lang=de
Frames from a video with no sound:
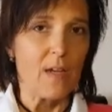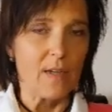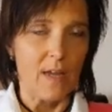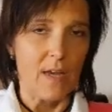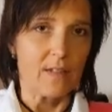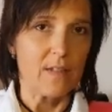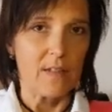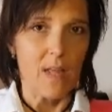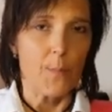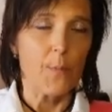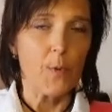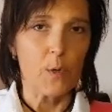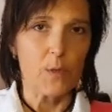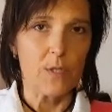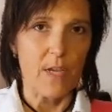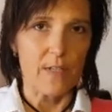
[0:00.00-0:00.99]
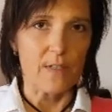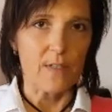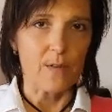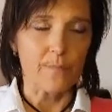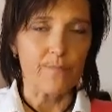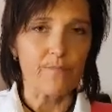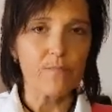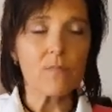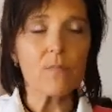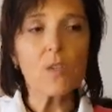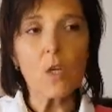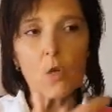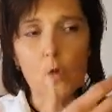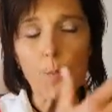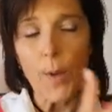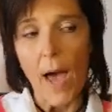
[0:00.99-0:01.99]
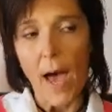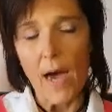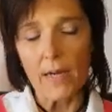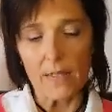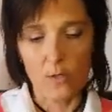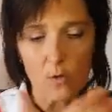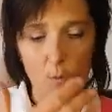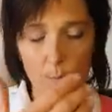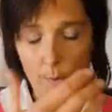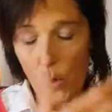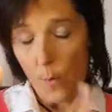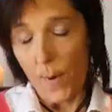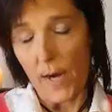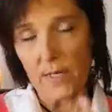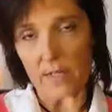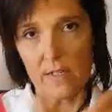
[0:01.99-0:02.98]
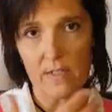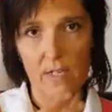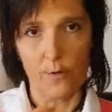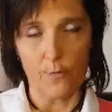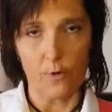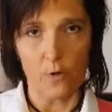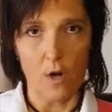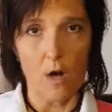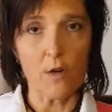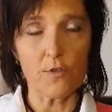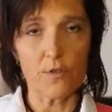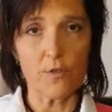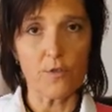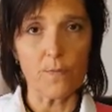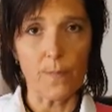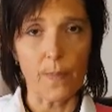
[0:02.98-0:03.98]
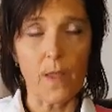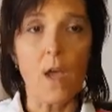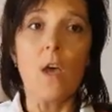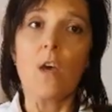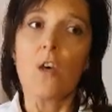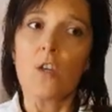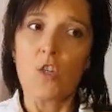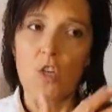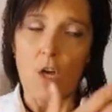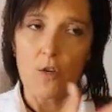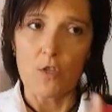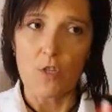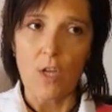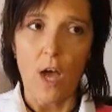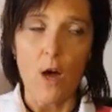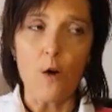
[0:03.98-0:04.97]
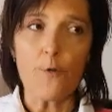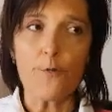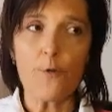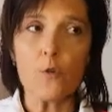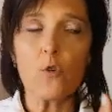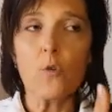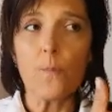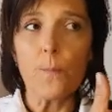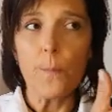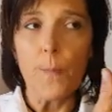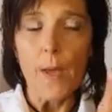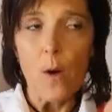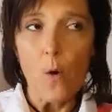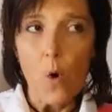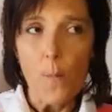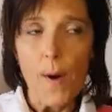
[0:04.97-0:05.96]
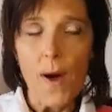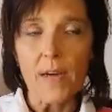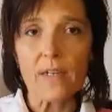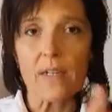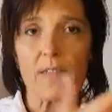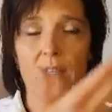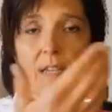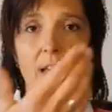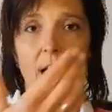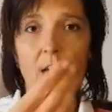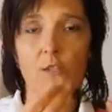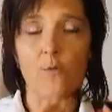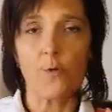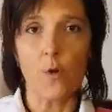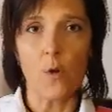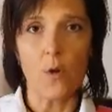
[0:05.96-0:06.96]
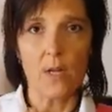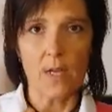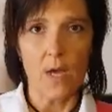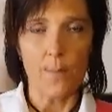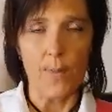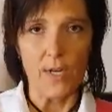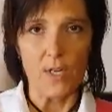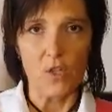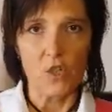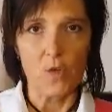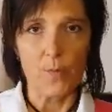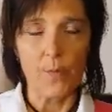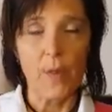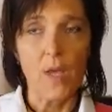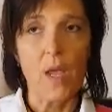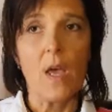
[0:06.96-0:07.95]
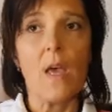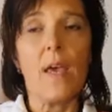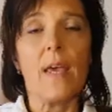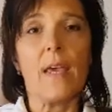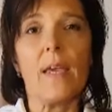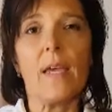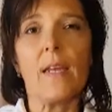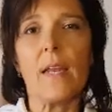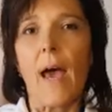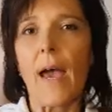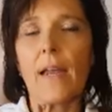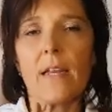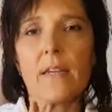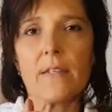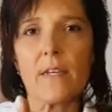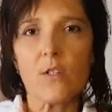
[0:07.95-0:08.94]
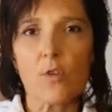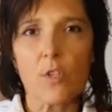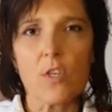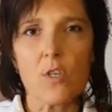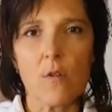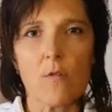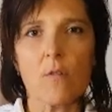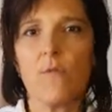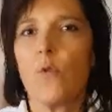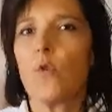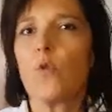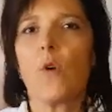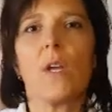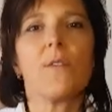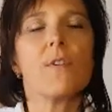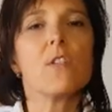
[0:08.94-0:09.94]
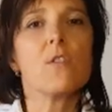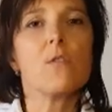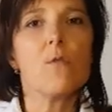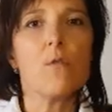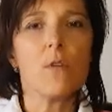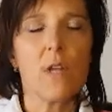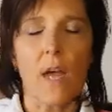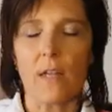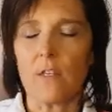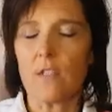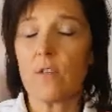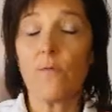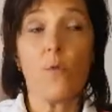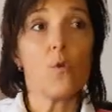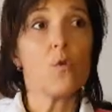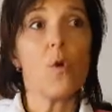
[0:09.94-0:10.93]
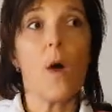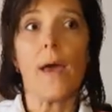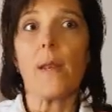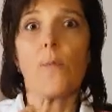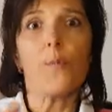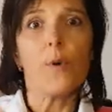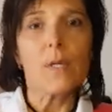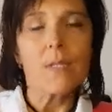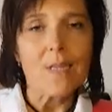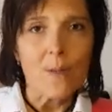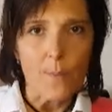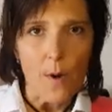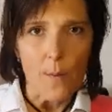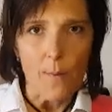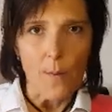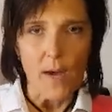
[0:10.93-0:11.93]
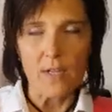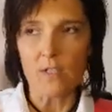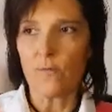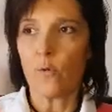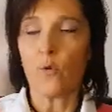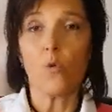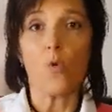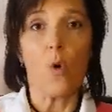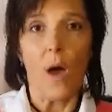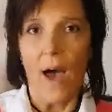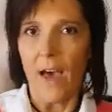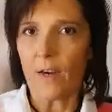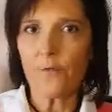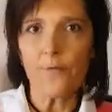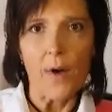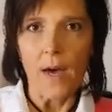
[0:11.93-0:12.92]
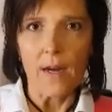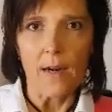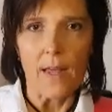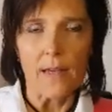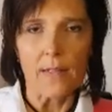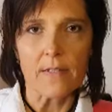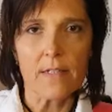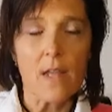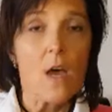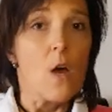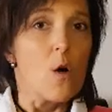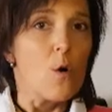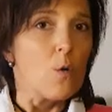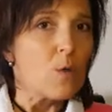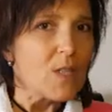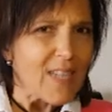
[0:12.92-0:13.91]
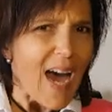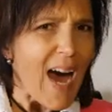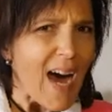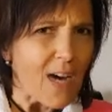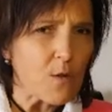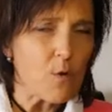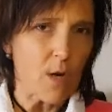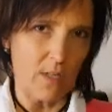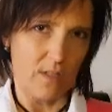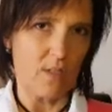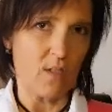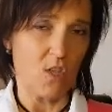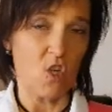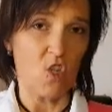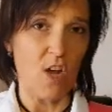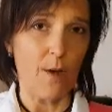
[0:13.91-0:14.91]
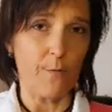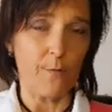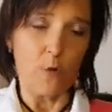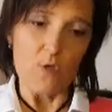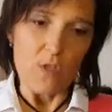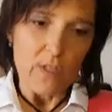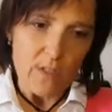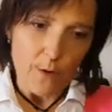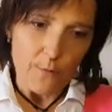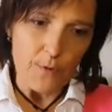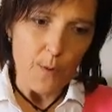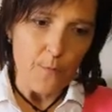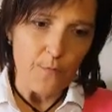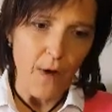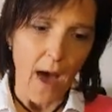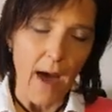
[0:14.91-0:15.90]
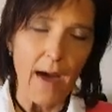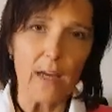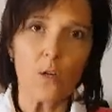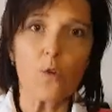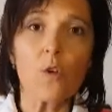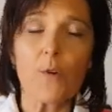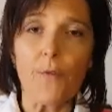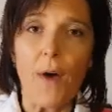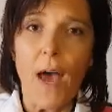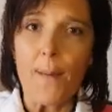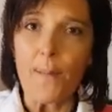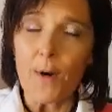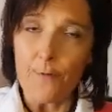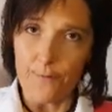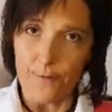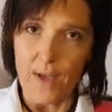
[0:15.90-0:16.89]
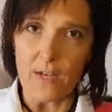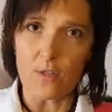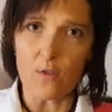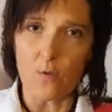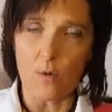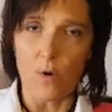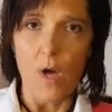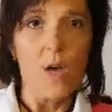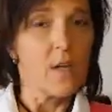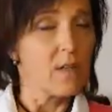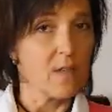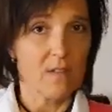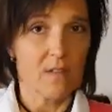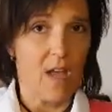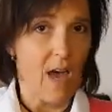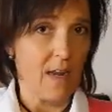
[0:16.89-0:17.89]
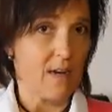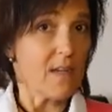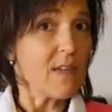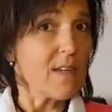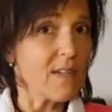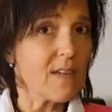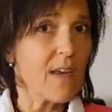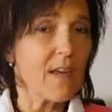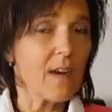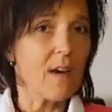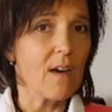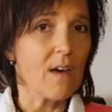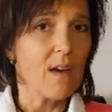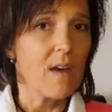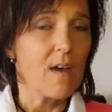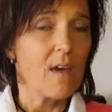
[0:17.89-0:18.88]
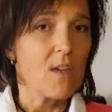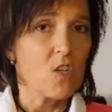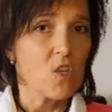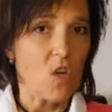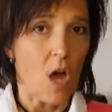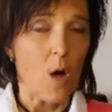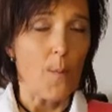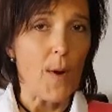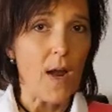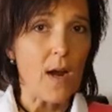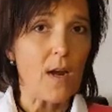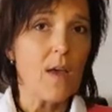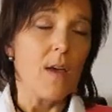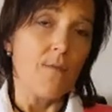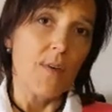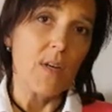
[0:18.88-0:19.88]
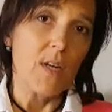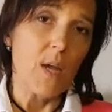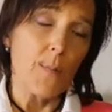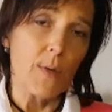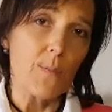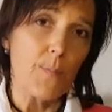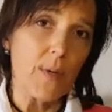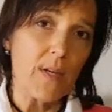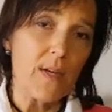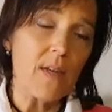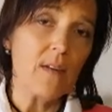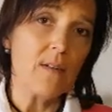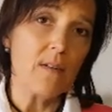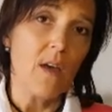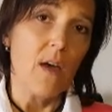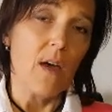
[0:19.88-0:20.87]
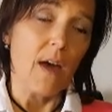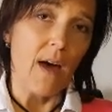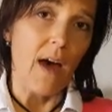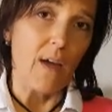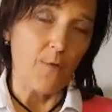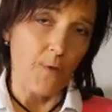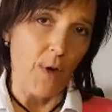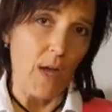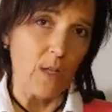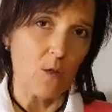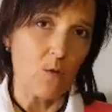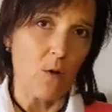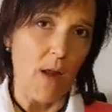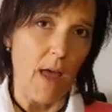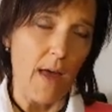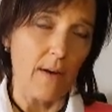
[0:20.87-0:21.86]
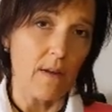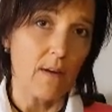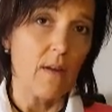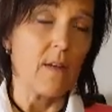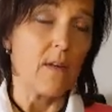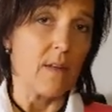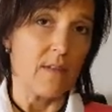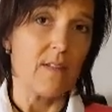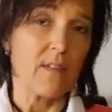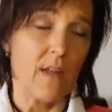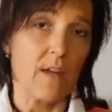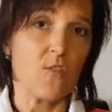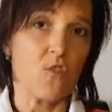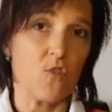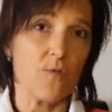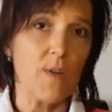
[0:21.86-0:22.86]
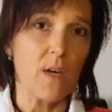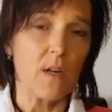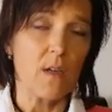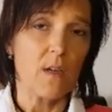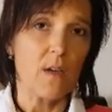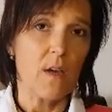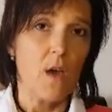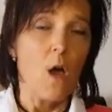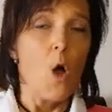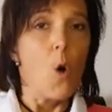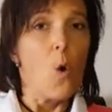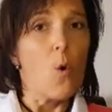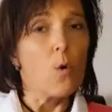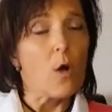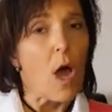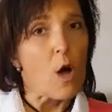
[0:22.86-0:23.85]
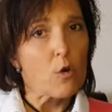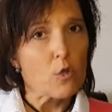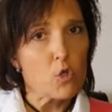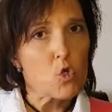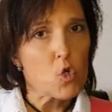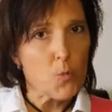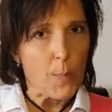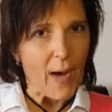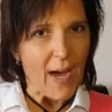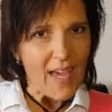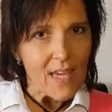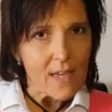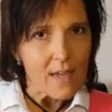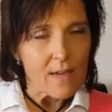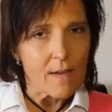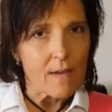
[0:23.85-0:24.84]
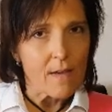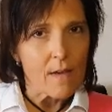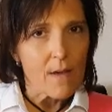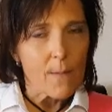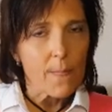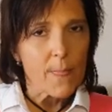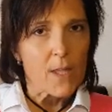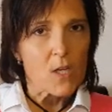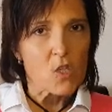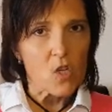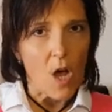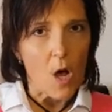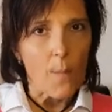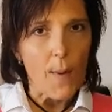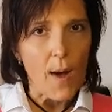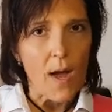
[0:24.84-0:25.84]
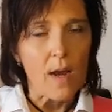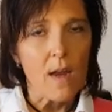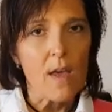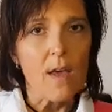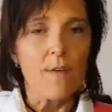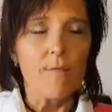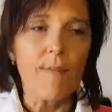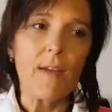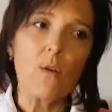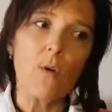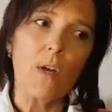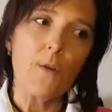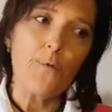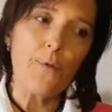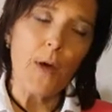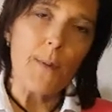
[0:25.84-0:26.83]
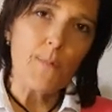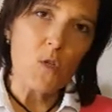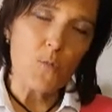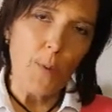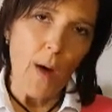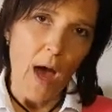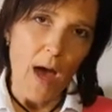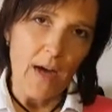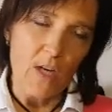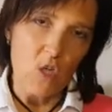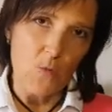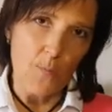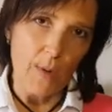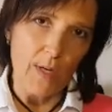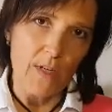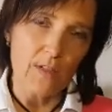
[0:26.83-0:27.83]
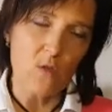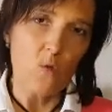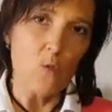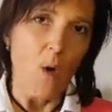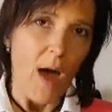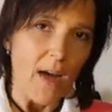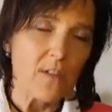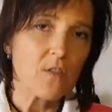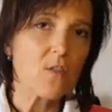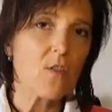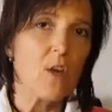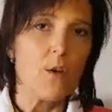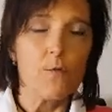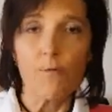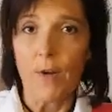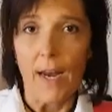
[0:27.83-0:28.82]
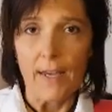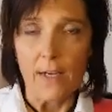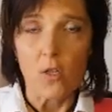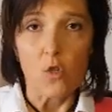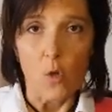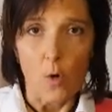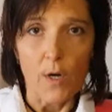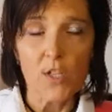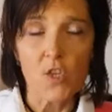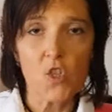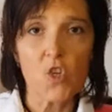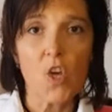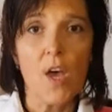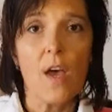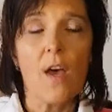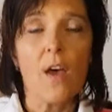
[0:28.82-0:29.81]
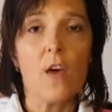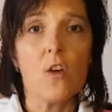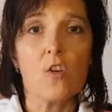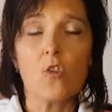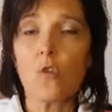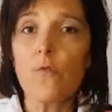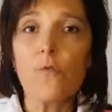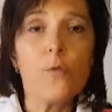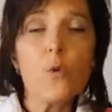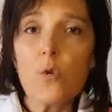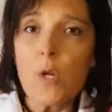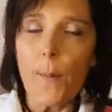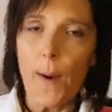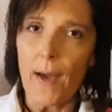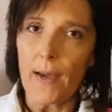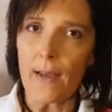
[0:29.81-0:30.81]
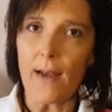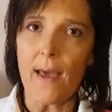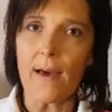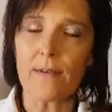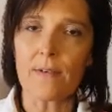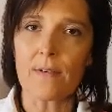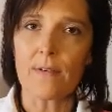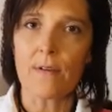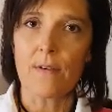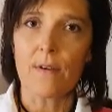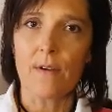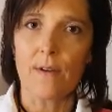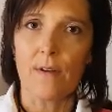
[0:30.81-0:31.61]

Das ist der Prozess. Du, beacht, du beobachtest dich von außen, schaust drauf und beobachtest dich als fröhlicher Mensch in einer Situation, wo du etwas gut kannst, wo du einen Wurzelbaum machst, wo du Radfahren lernst und ja, du hast es geschafft, du sitzt auf dem Fahrrad und auf einmal fährst du. Das kann nicht jeder. Schau mal, wenn jemand beginnt, Radfahren zu lernen, das ist ganz schwierig. Oder auch zu sprechen. Schau mal, wenn du eine fremde Sprache sprichst, du hast vielleicht Deutsch schon wunderbar gelernt.